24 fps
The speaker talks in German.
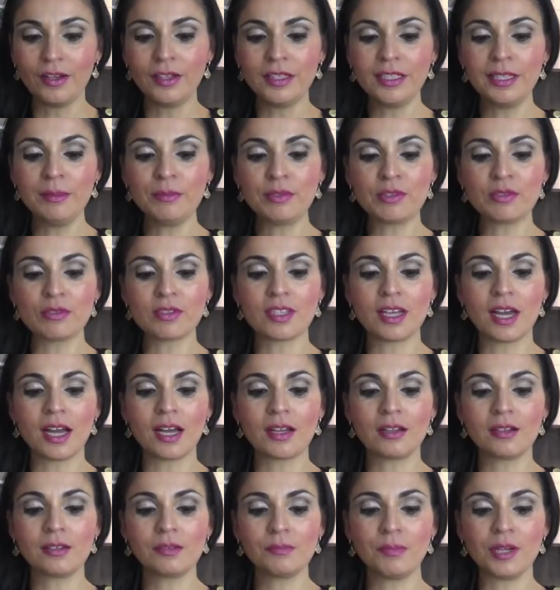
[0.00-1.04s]
ihm zu
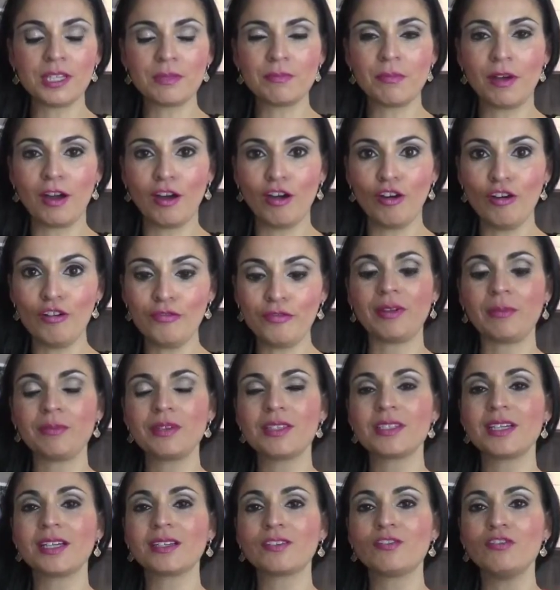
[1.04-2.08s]
sagen, pass mal auf, wir haben
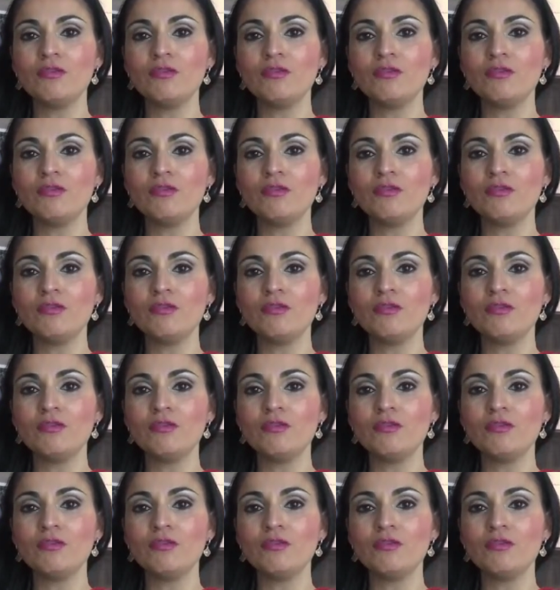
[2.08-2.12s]
gesagt,